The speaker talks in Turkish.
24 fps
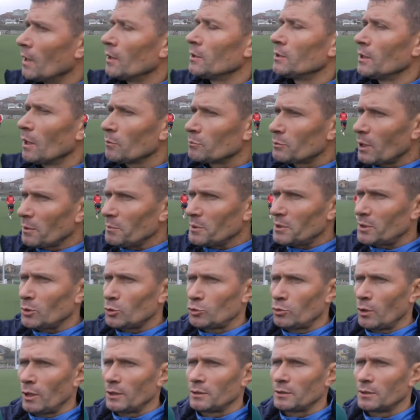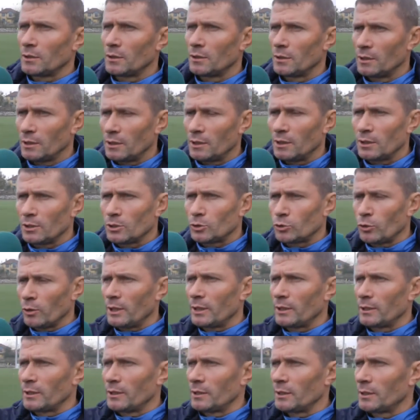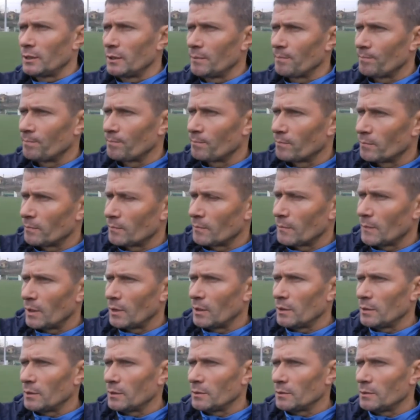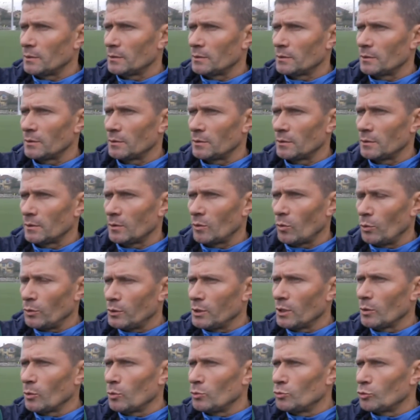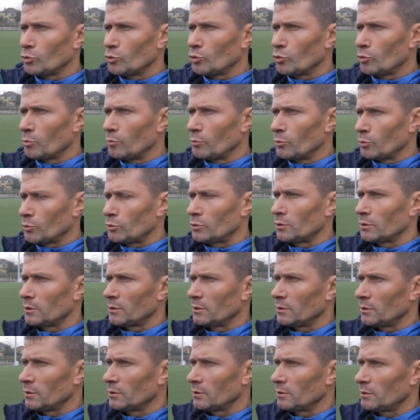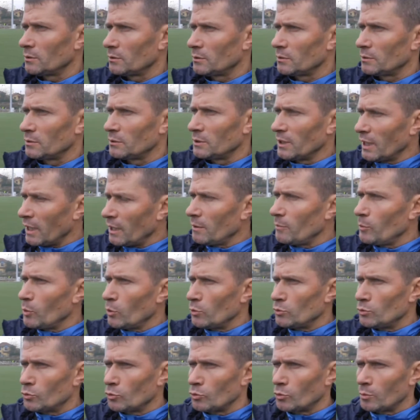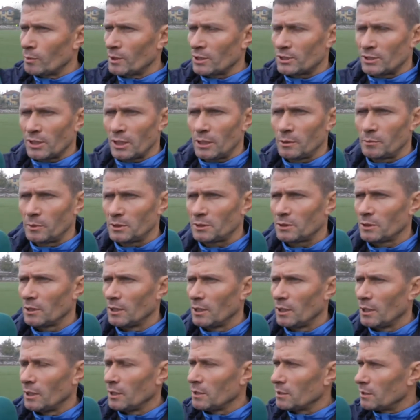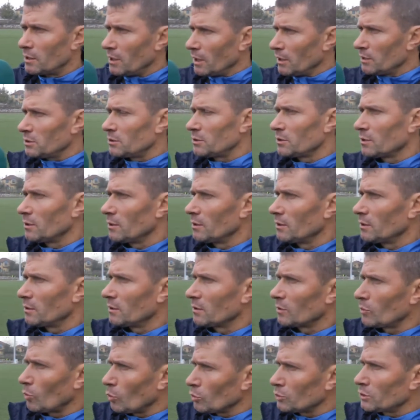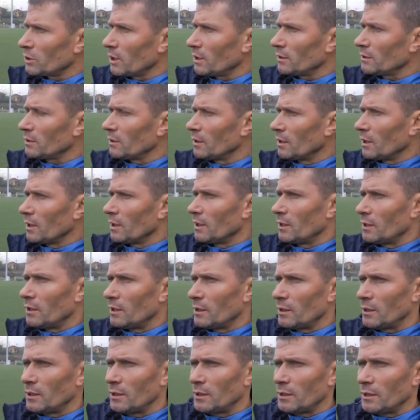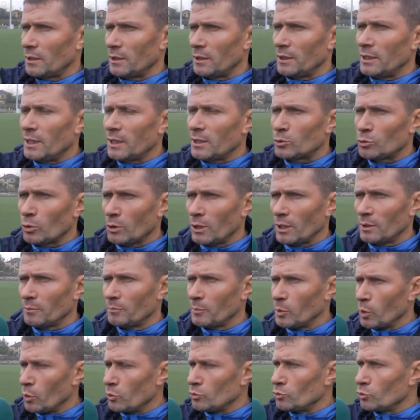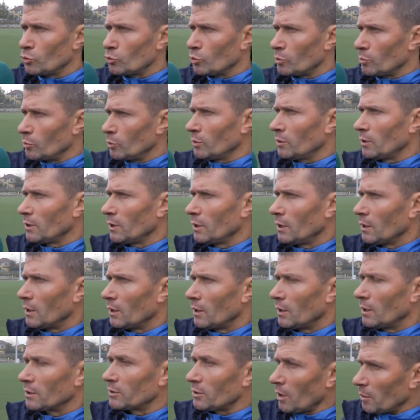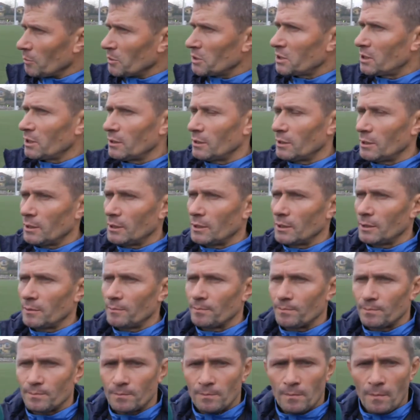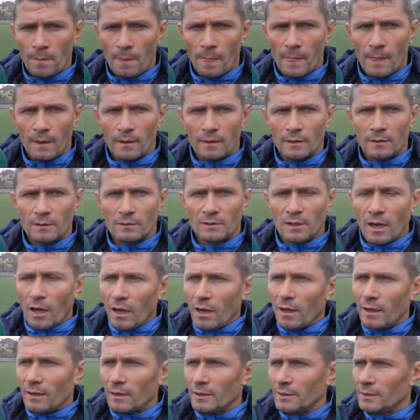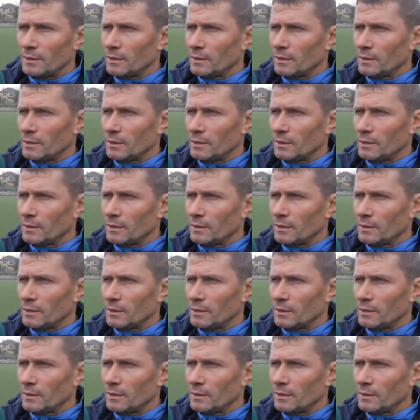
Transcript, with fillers: Ya tabii ki şu geçerli an e, şöyle e, ee, oynayan oyuncu grubumuz e, değerli bir oyuncu grubuna sahibiz. Genç, e, koşan, e, ilerisi olan bir oyuncu grubu. Tabii ki e, daha